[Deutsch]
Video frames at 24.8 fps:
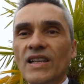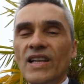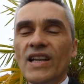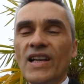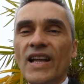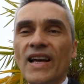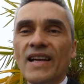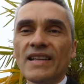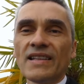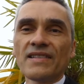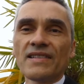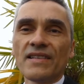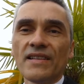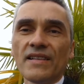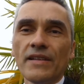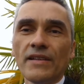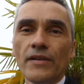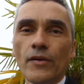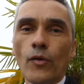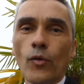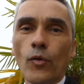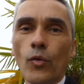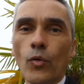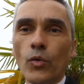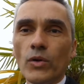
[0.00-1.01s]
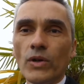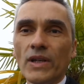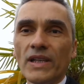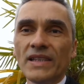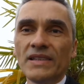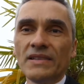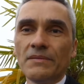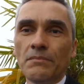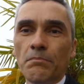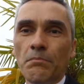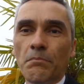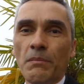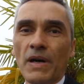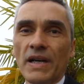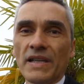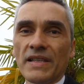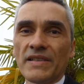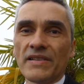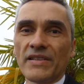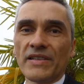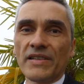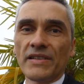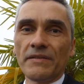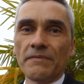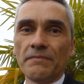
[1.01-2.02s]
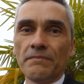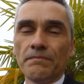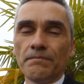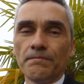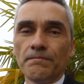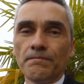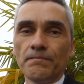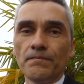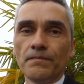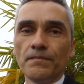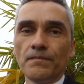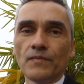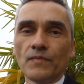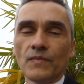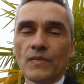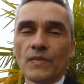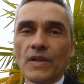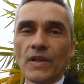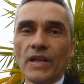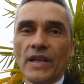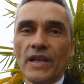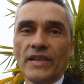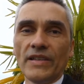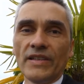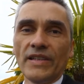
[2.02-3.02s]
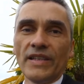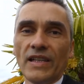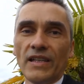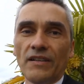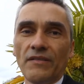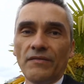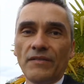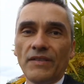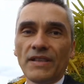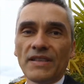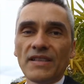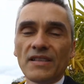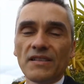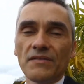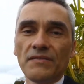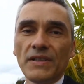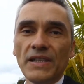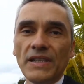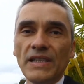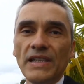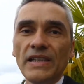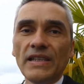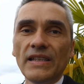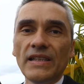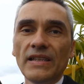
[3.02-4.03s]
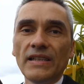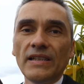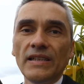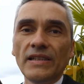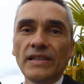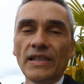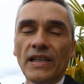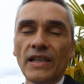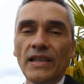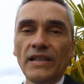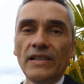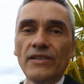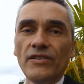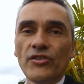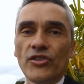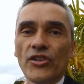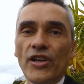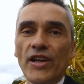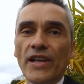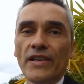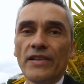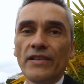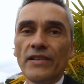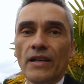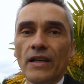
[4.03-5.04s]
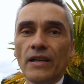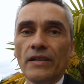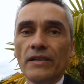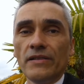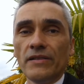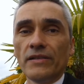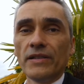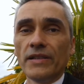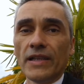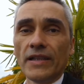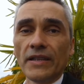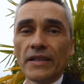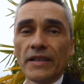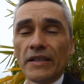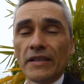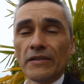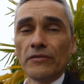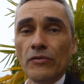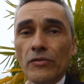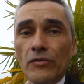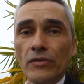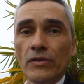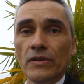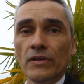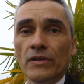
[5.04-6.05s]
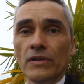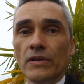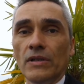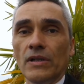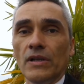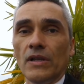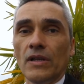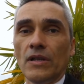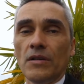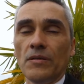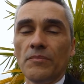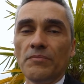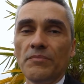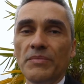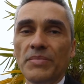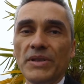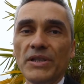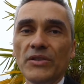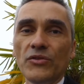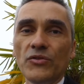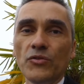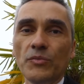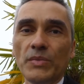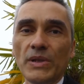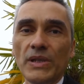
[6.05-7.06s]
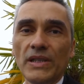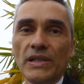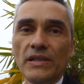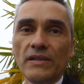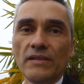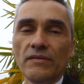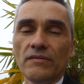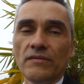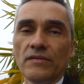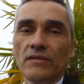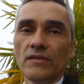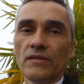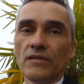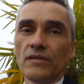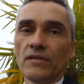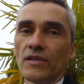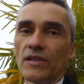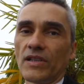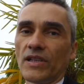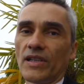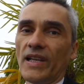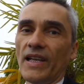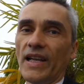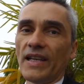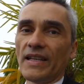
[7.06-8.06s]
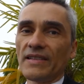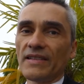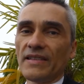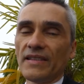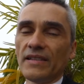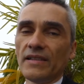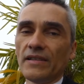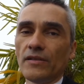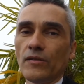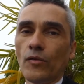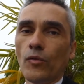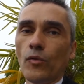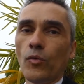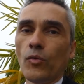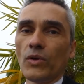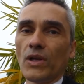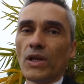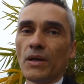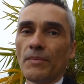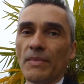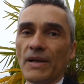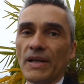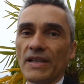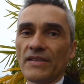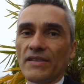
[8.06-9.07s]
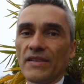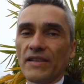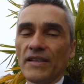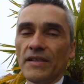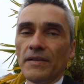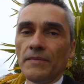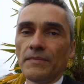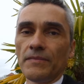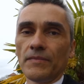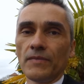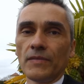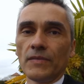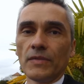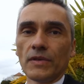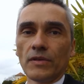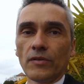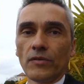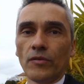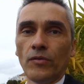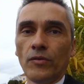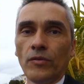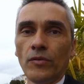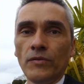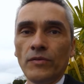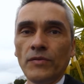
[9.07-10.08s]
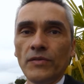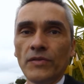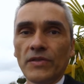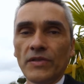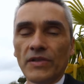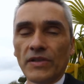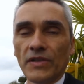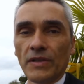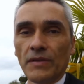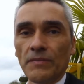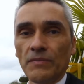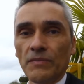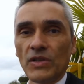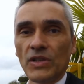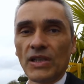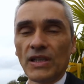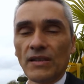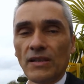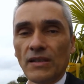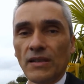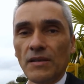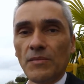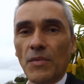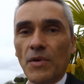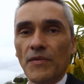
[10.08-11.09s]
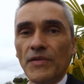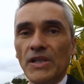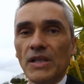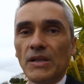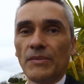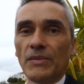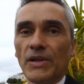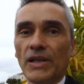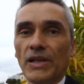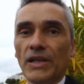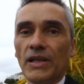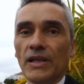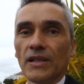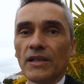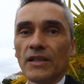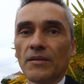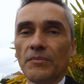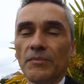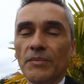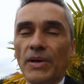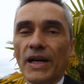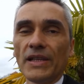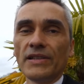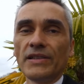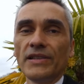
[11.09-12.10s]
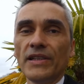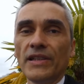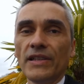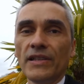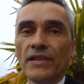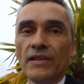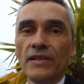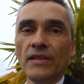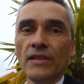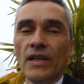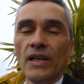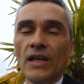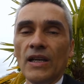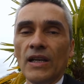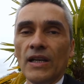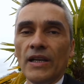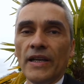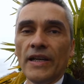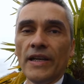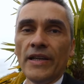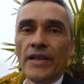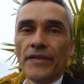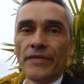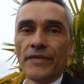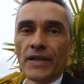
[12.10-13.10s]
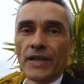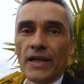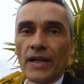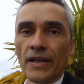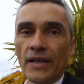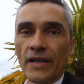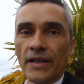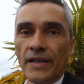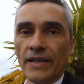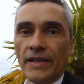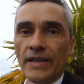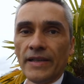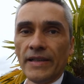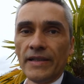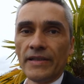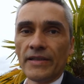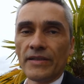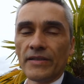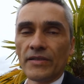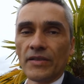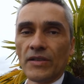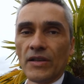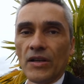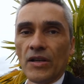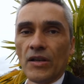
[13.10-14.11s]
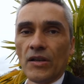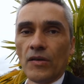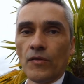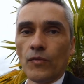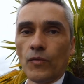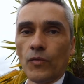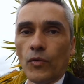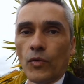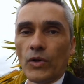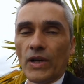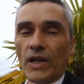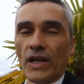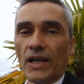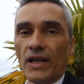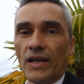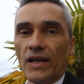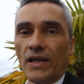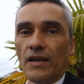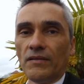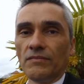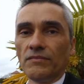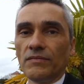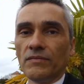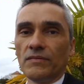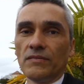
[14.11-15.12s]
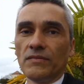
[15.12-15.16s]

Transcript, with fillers: Klasse oder Masse. Ja, was ist wichtiger in der Lead-Gen, in der Lead-Generierung? B2B, Klasse oder Masse? Und ähm, ich hatte immer wieder mal Kampagnen in der Vergangenheit, wo da